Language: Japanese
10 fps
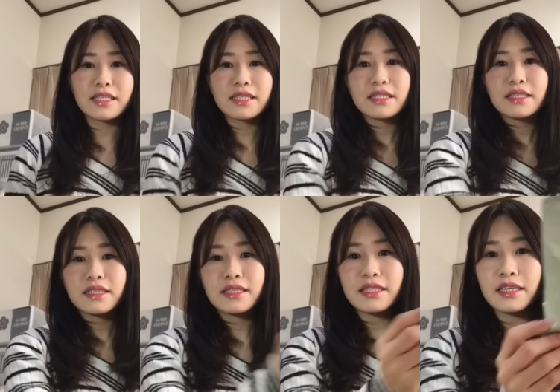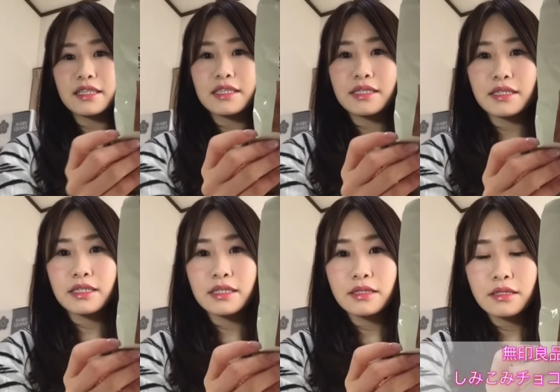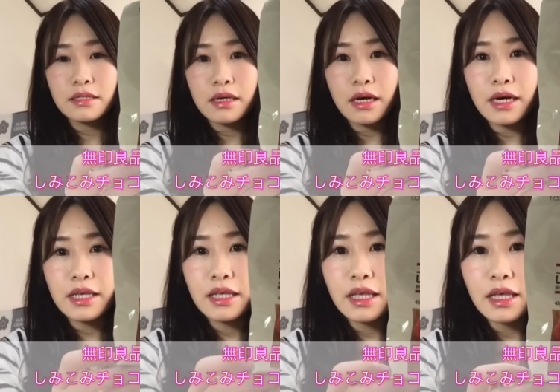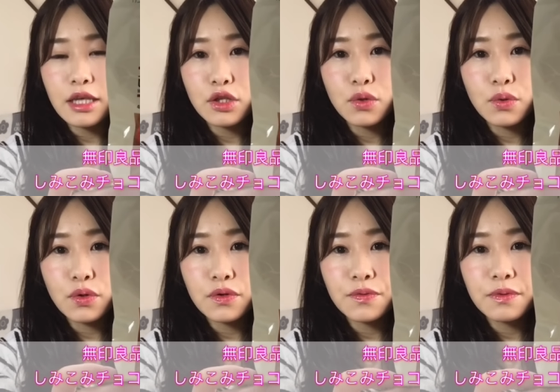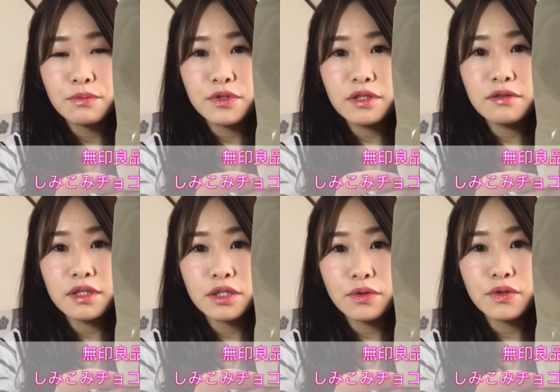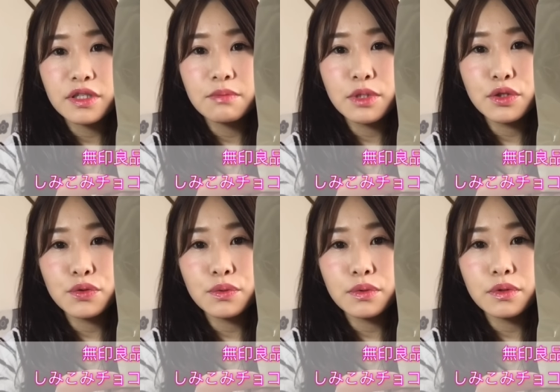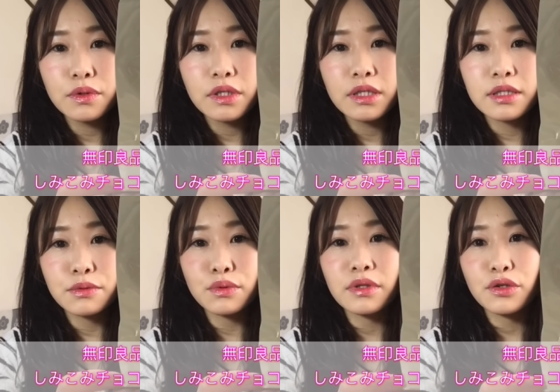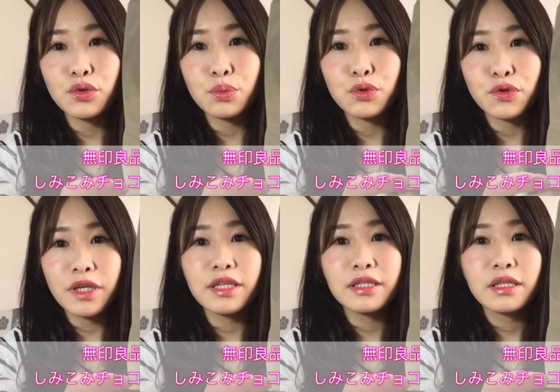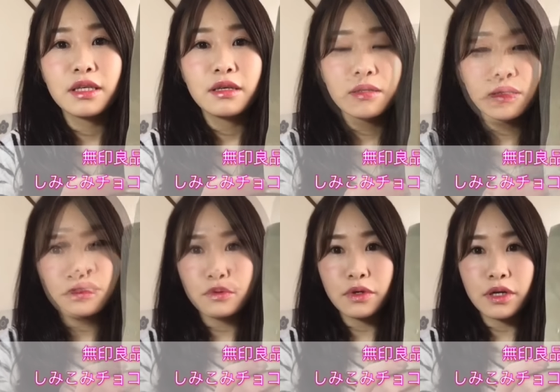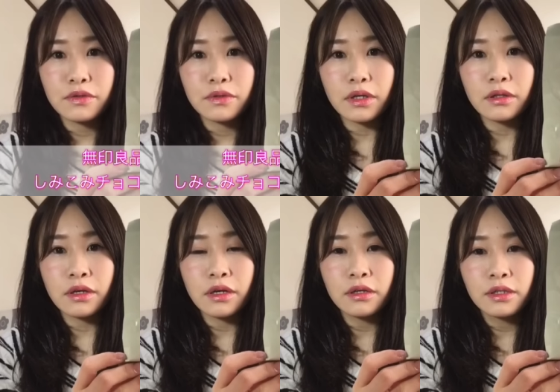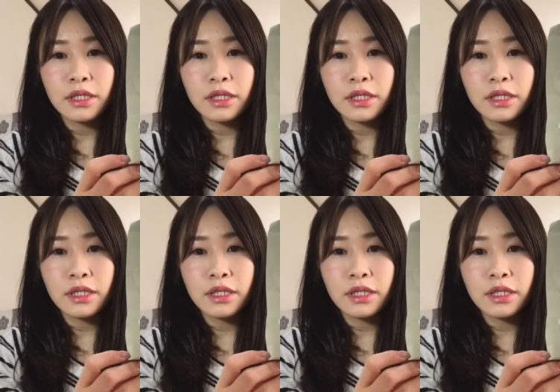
すじゃーんはい、えー、っと、無印のシミチョコいちごっていうものです。見たことある方